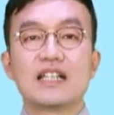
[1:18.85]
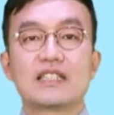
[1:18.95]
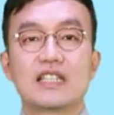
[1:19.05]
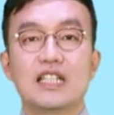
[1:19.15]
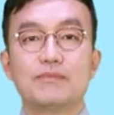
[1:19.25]

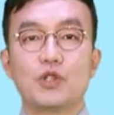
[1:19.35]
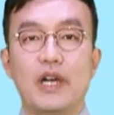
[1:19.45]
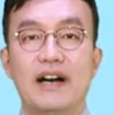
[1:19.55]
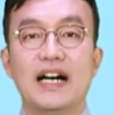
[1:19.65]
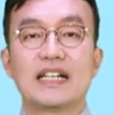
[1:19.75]

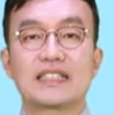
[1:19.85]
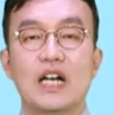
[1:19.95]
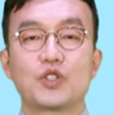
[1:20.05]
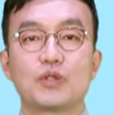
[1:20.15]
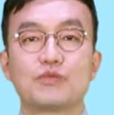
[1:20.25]
실무회화
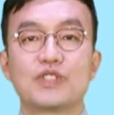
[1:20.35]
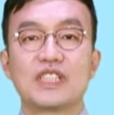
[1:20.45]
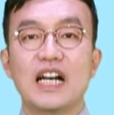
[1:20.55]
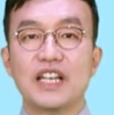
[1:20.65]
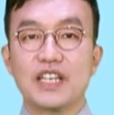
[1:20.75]
상용
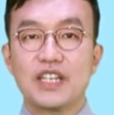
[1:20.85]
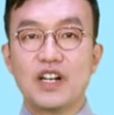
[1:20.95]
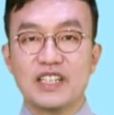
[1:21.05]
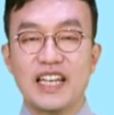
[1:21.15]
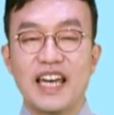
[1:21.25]
문장
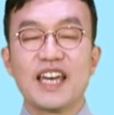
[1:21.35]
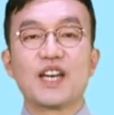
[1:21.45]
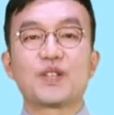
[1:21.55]
10개